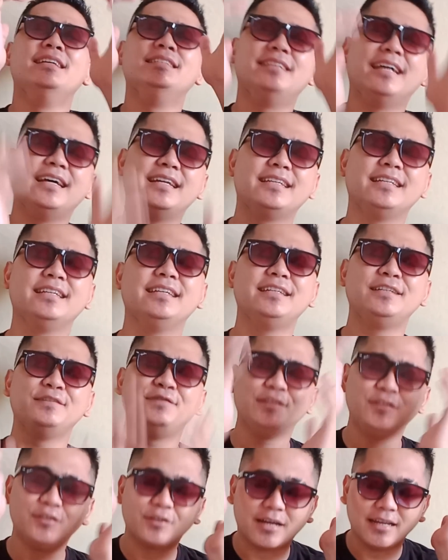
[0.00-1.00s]
Jadi di
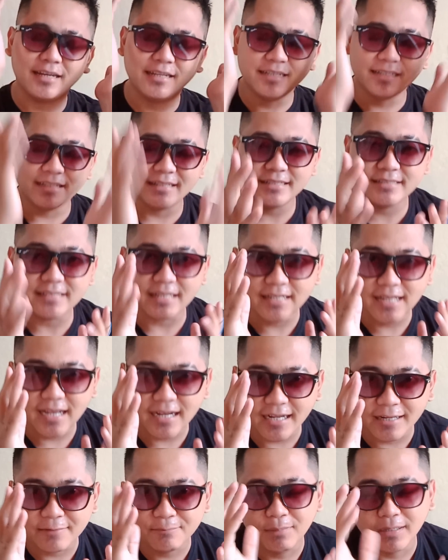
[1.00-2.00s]
video kali ini saya
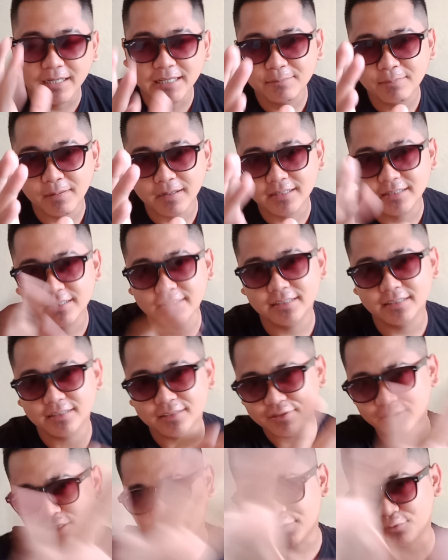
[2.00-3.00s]
akan
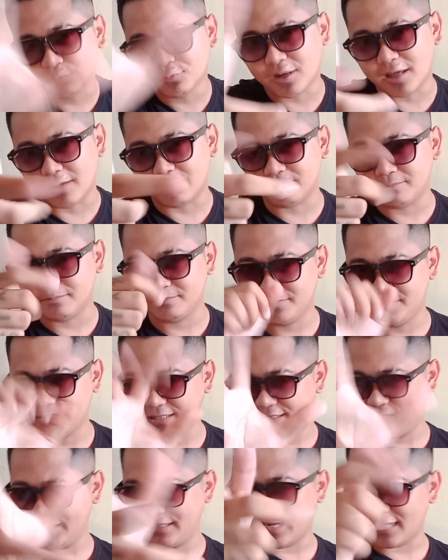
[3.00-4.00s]
bagi-bagi trik sulap.
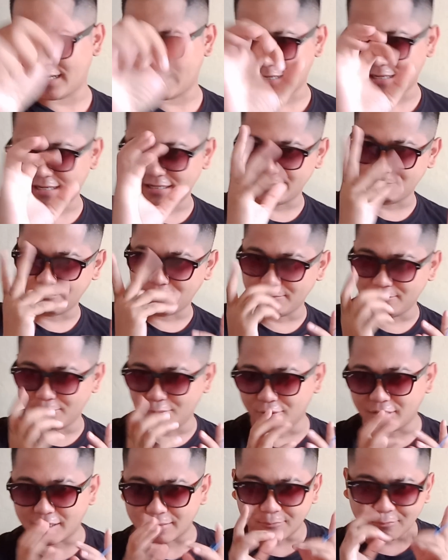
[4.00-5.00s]
Jadi kalian
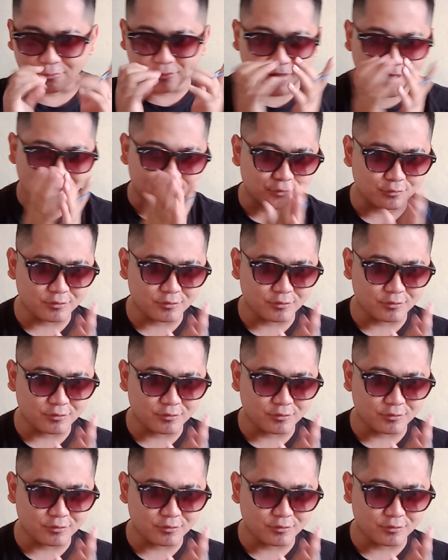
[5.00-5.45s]
membongkar-bongkar